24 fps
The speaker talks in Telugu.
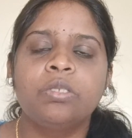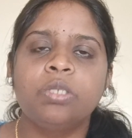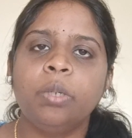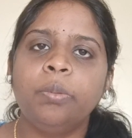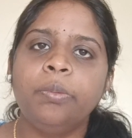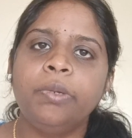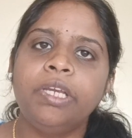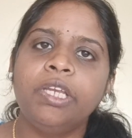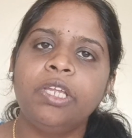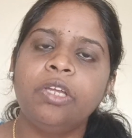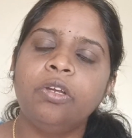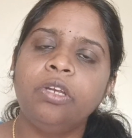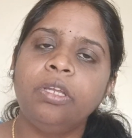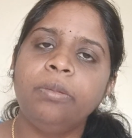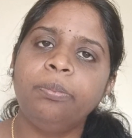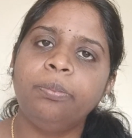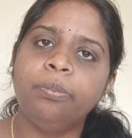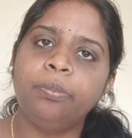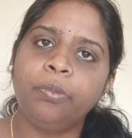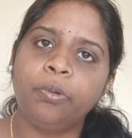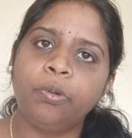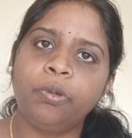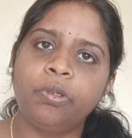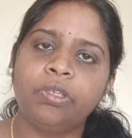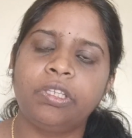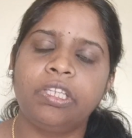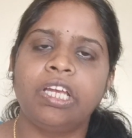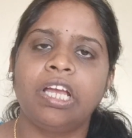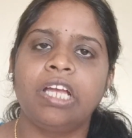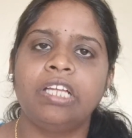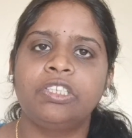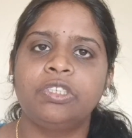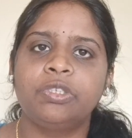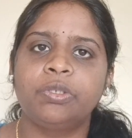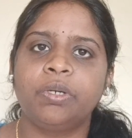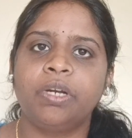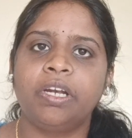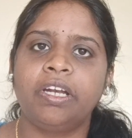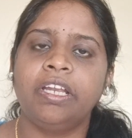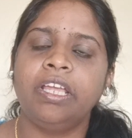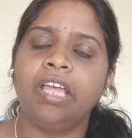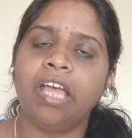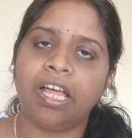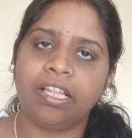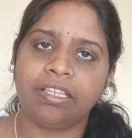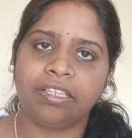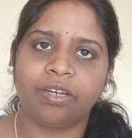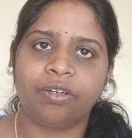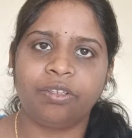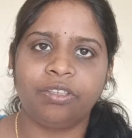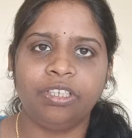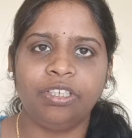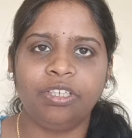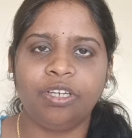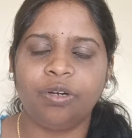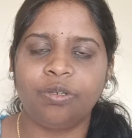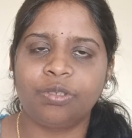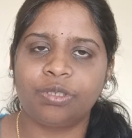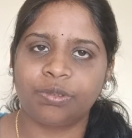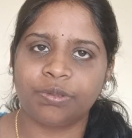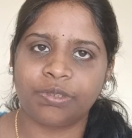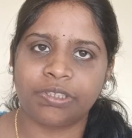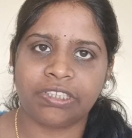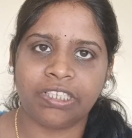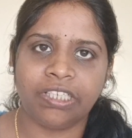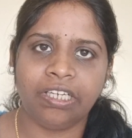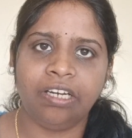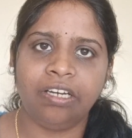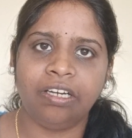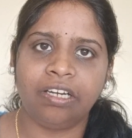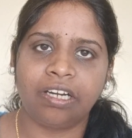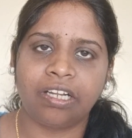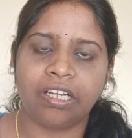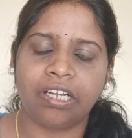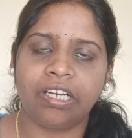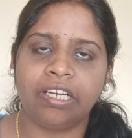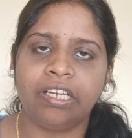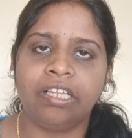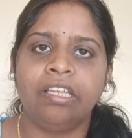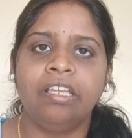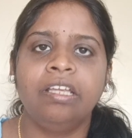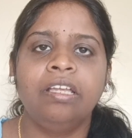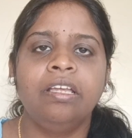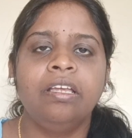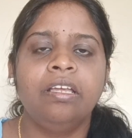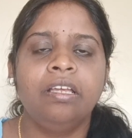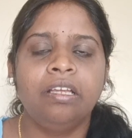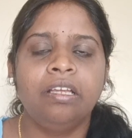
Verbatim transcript: సో వీడియోని పూర్తిగా చూడండి ఆ తర్వాత డౌట్స్ వస్తే నన్ను అడగండి